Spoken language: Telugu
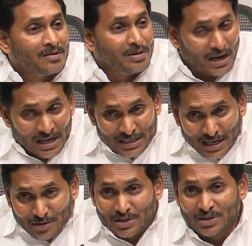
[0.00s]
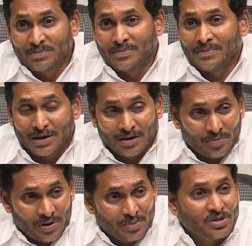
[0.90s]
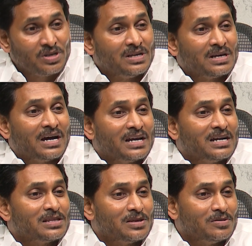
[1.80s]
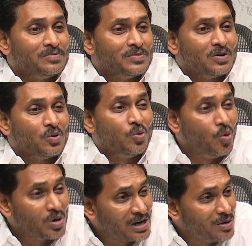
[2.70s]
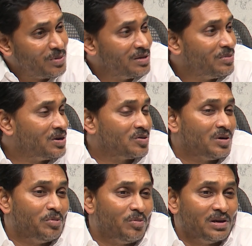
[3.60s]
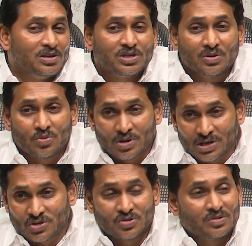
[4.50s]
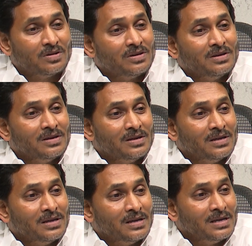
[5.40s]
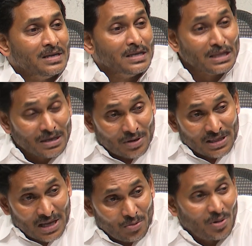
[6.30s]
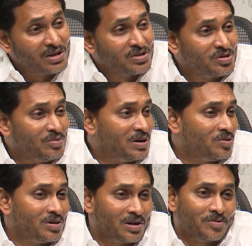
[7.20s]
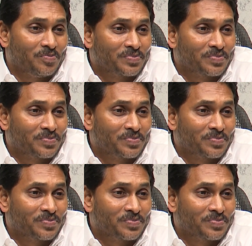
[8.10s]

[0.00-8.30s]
కొన్ని లక్షల మంది మనను ప్రేమించిన కార్యకర్తలు కోట్ల మంది మనకు అభిమానించే ఓటర్సు ఇంతమంది అభిమానస్తులు మనకున్నారు